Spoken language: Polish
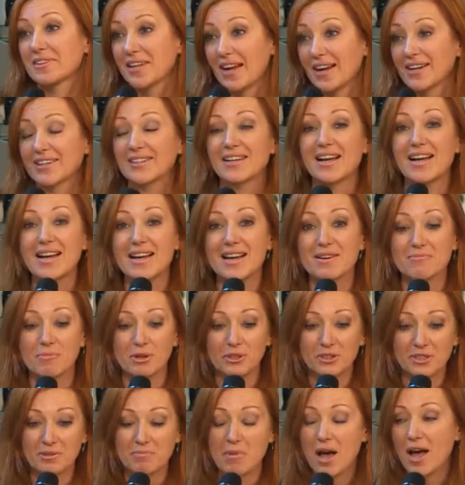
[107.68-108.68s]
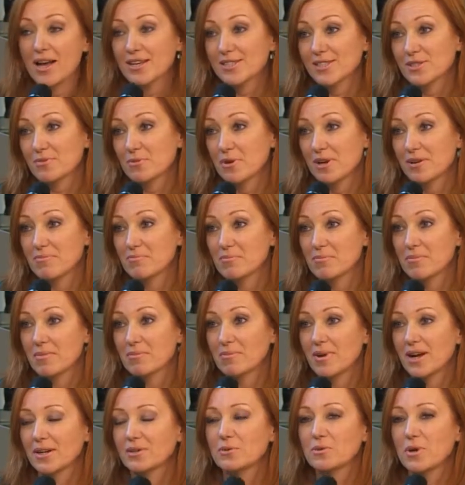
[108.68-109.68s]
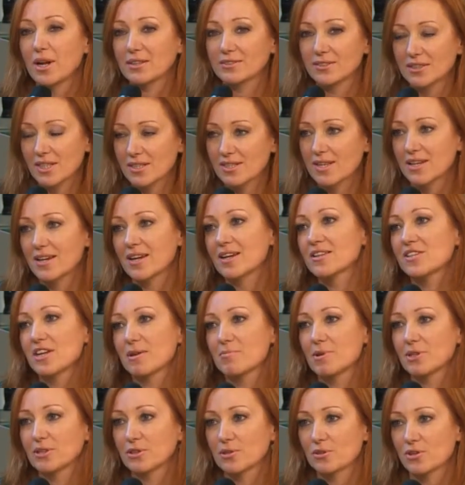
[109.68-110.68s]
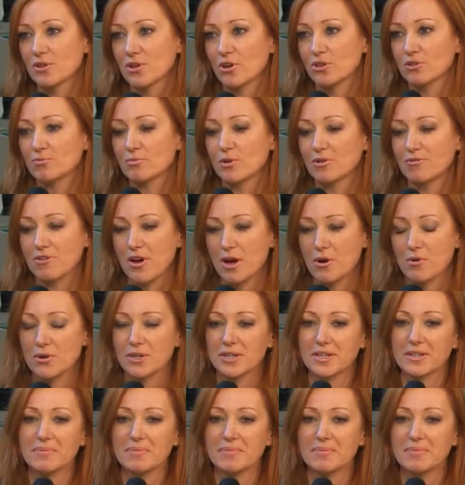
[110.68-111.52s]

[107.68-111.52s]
Tak, pod tym hasłem akurat te zajęcia będą się odbywały.